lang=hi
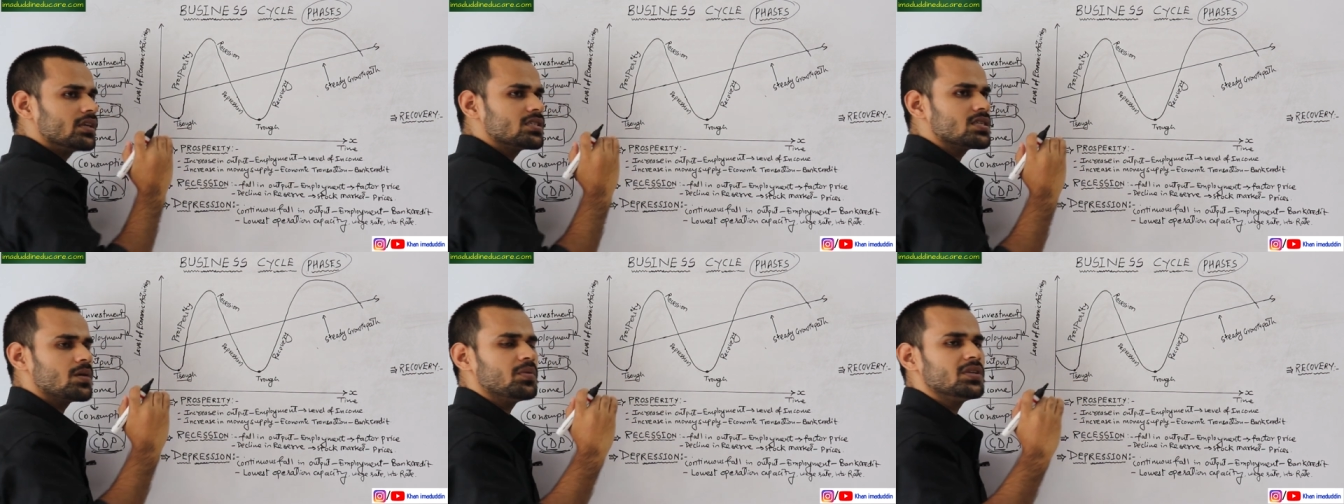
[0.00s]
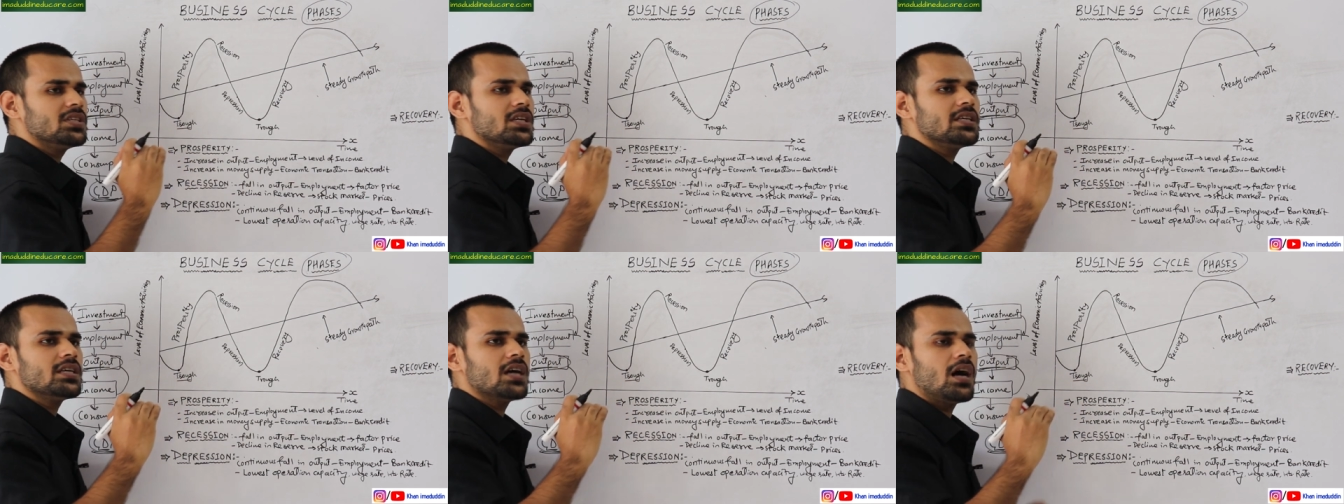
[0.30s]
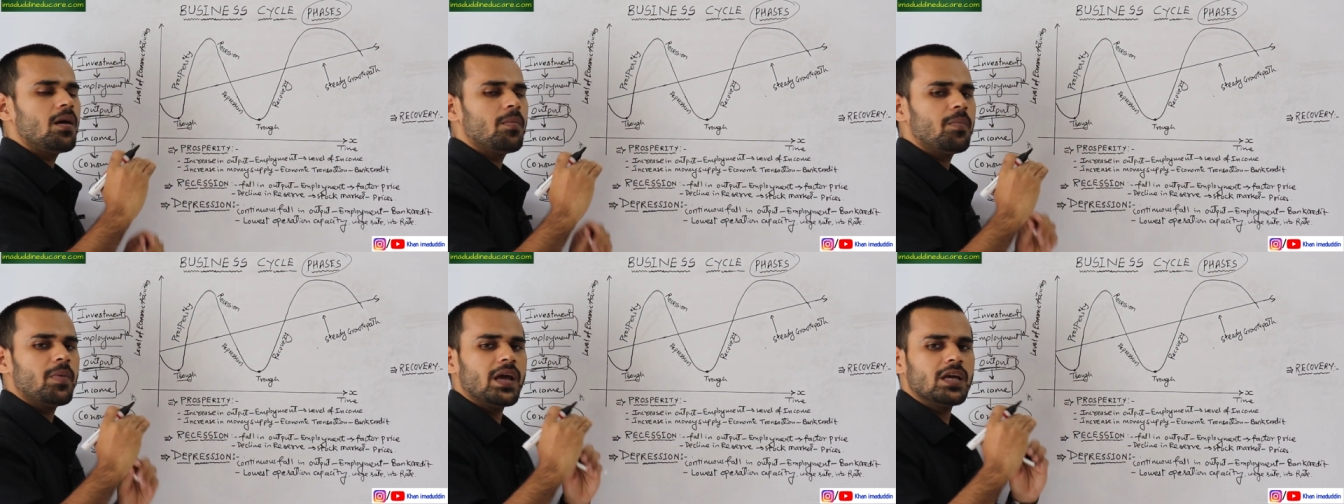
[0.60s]
समझिए
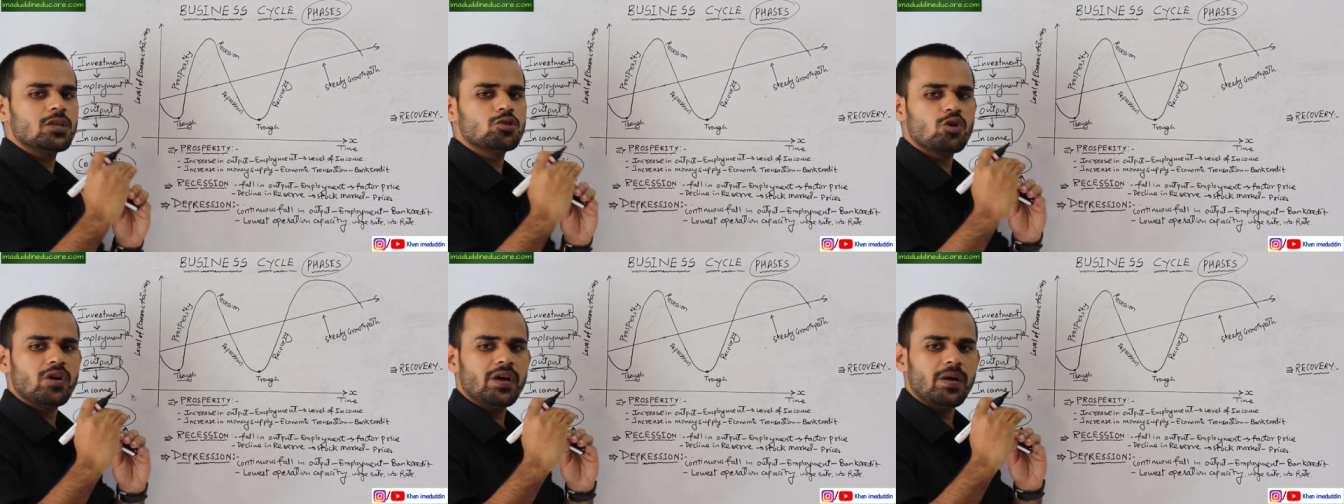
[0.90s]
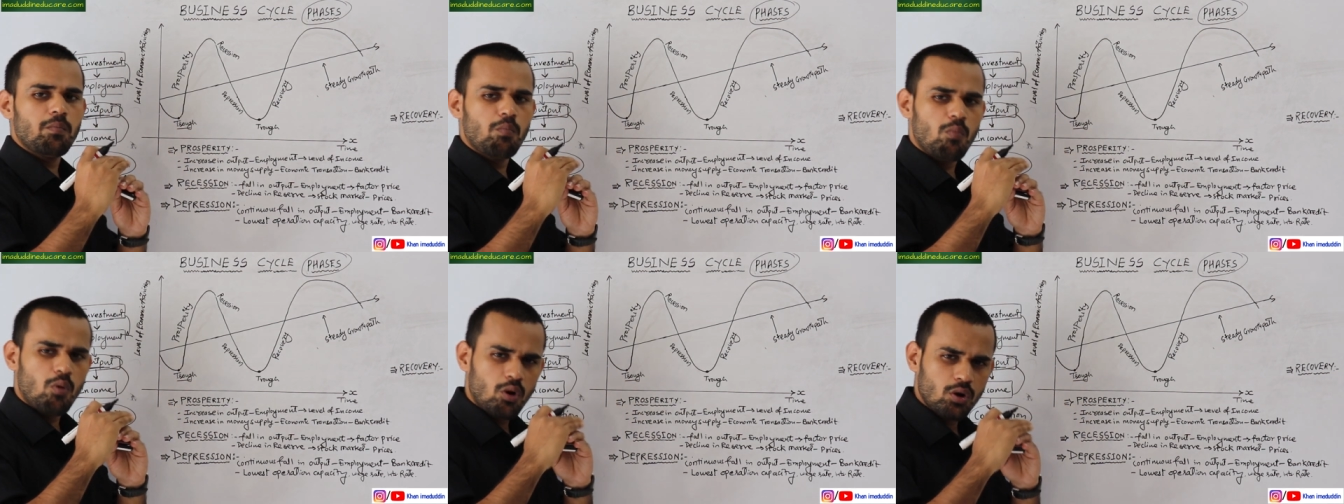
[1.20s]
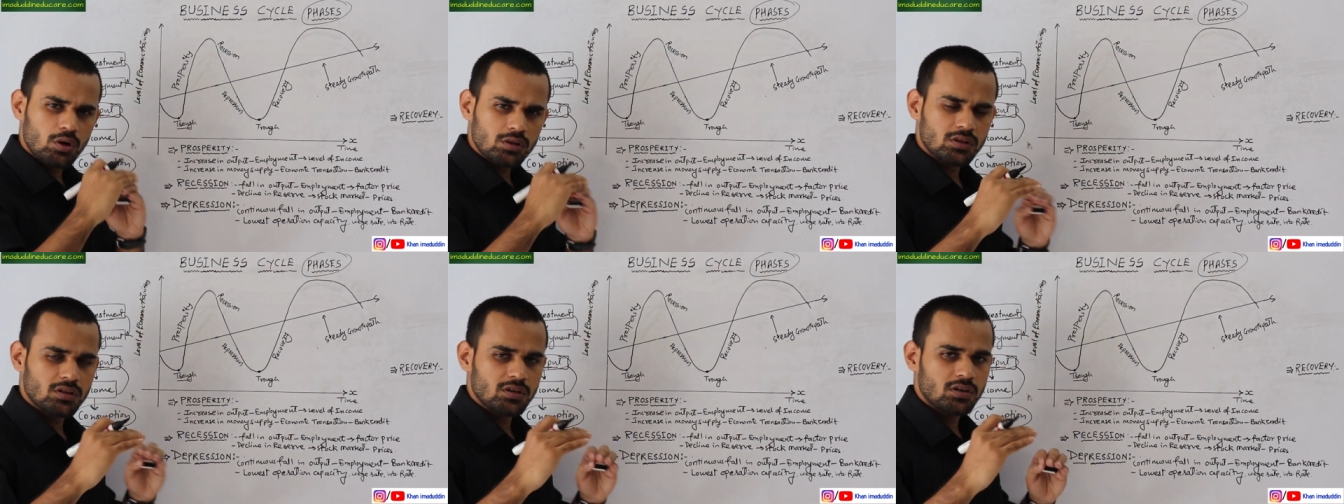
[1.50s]
यहाँ पे जो है
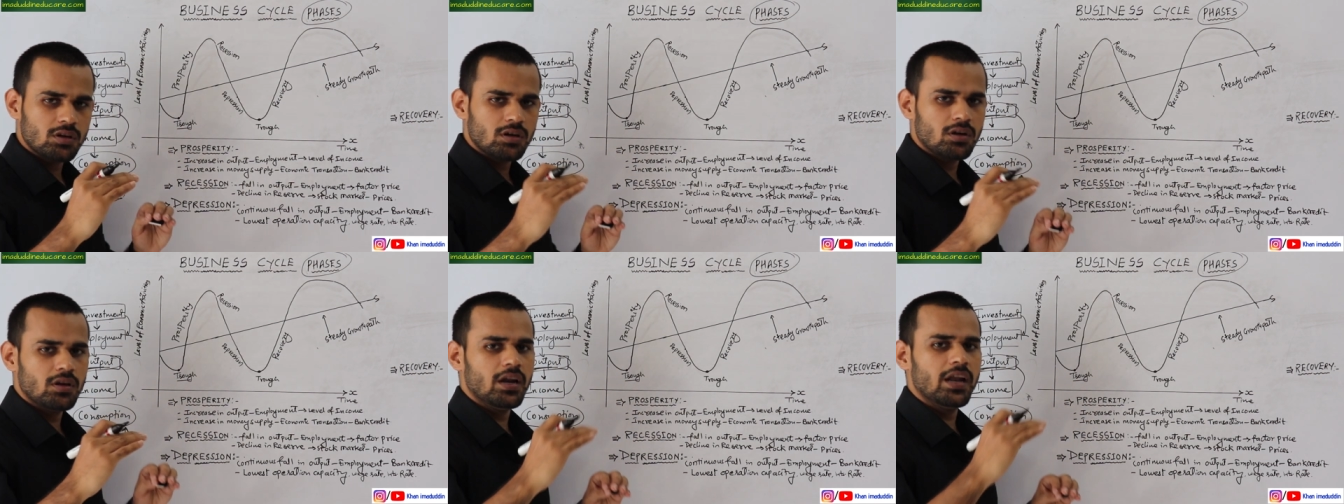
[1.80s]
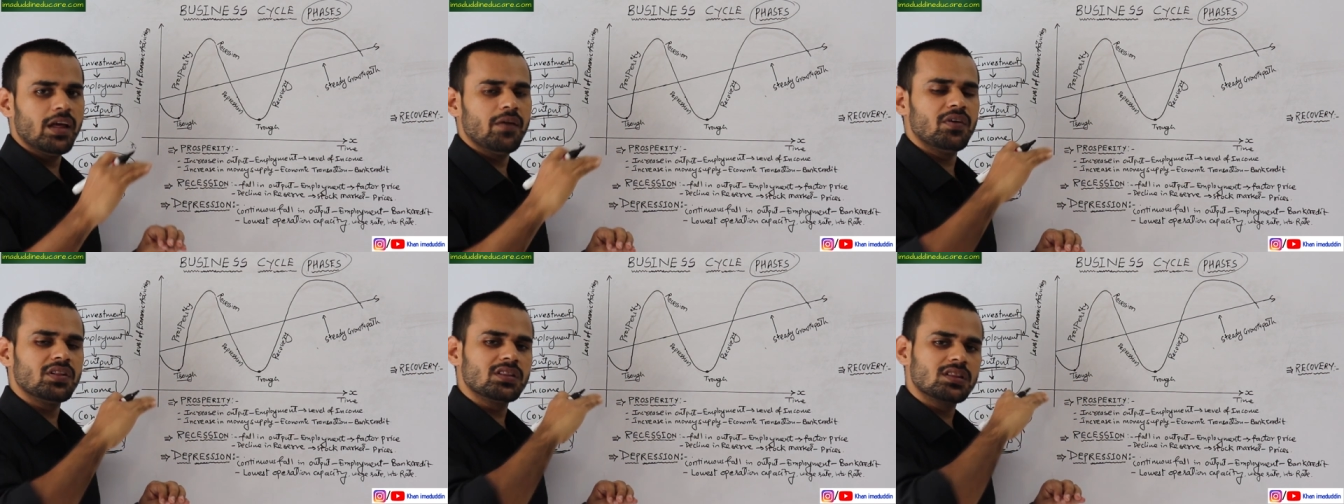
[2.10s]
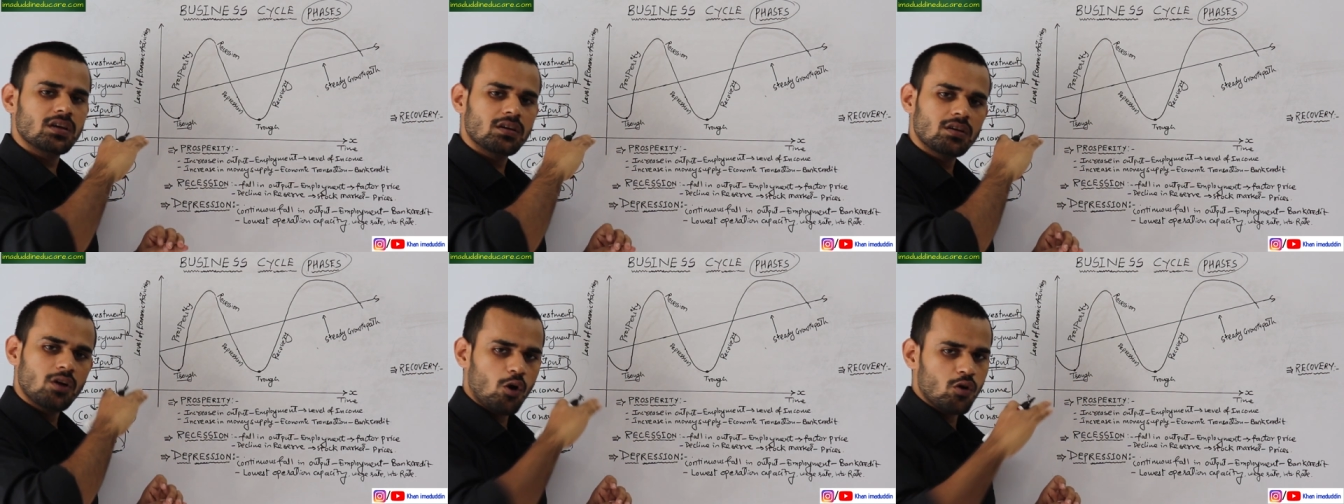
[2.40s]
बहुत लेवल
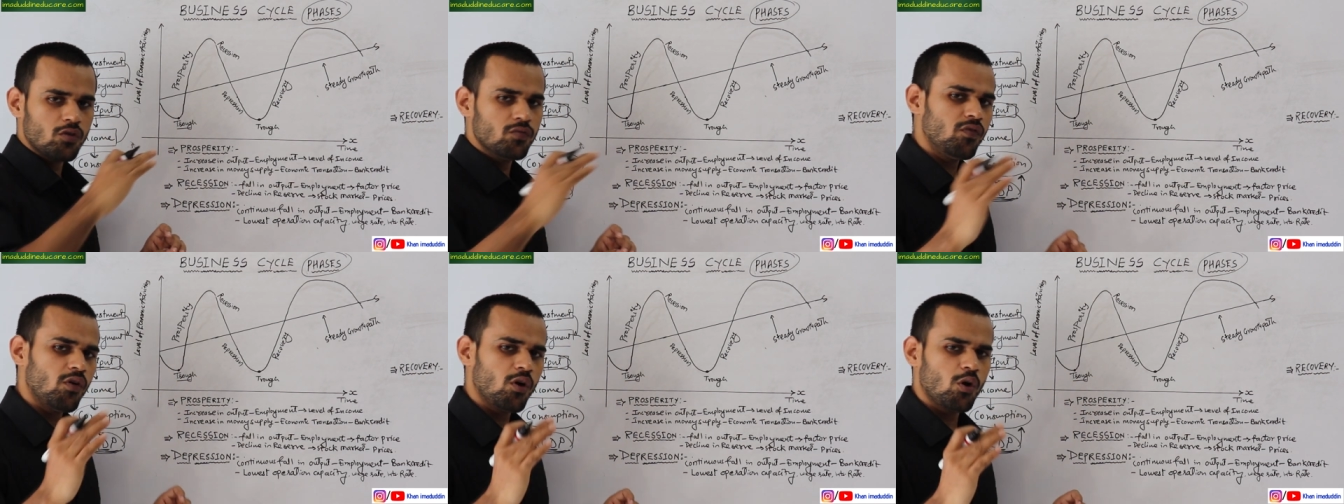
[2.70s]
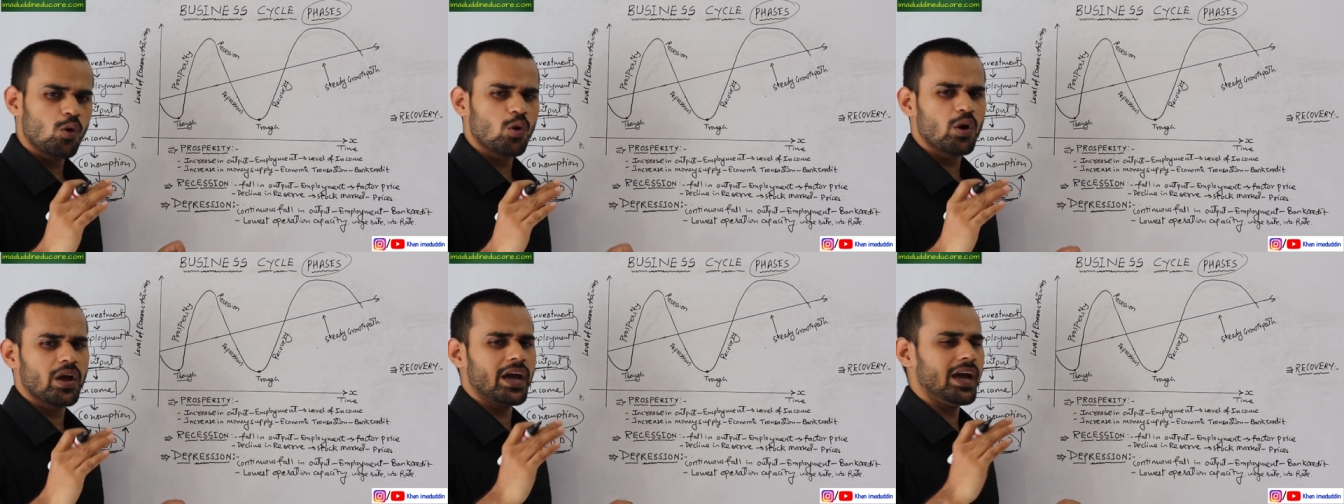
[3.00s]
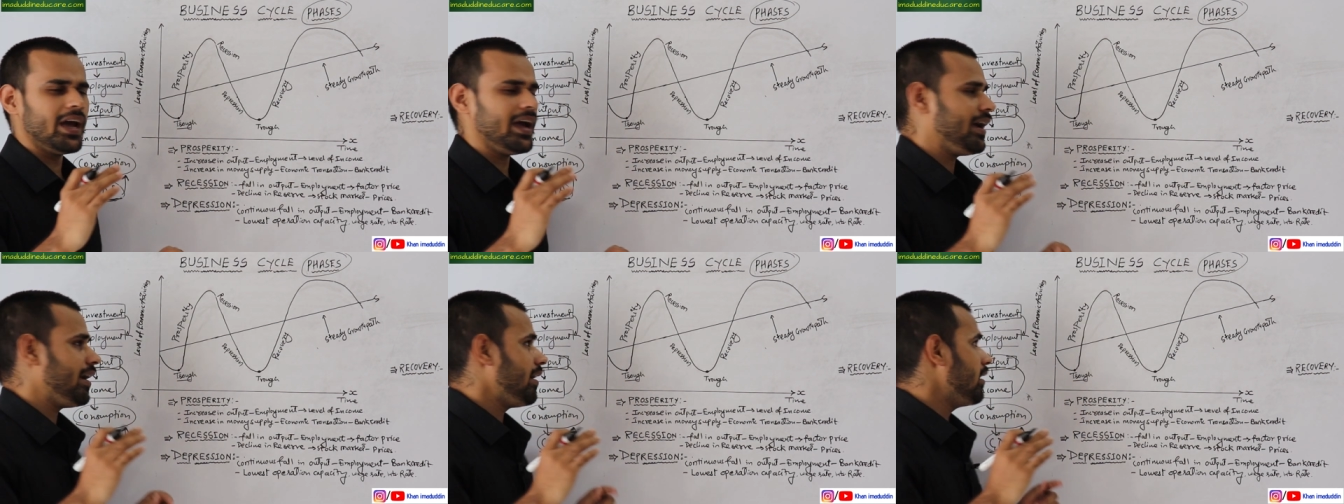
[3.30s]
तक डाउनफॉल हो
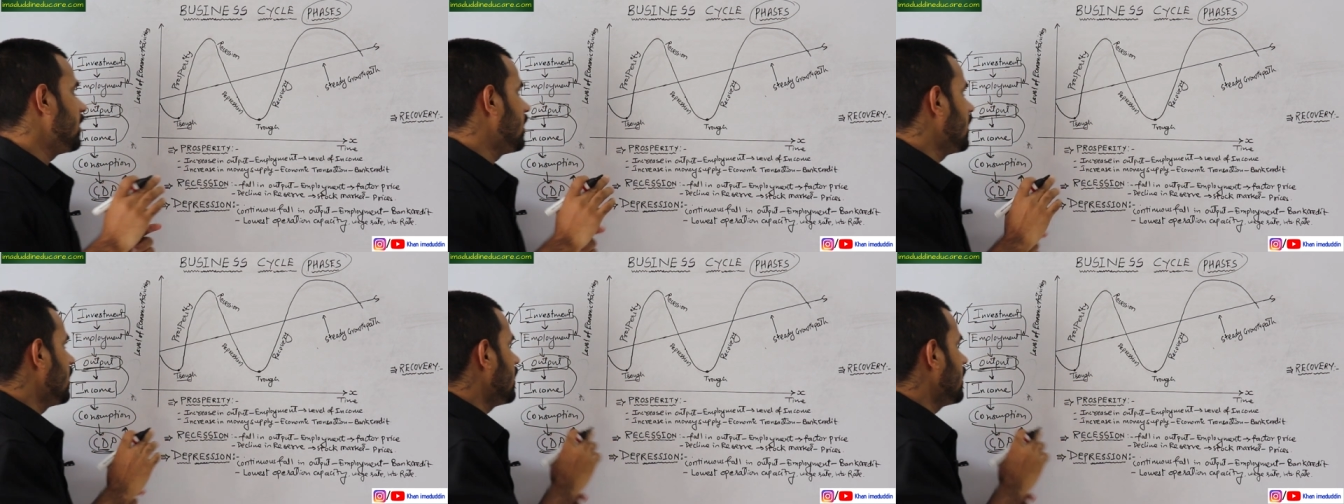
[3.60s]
गया है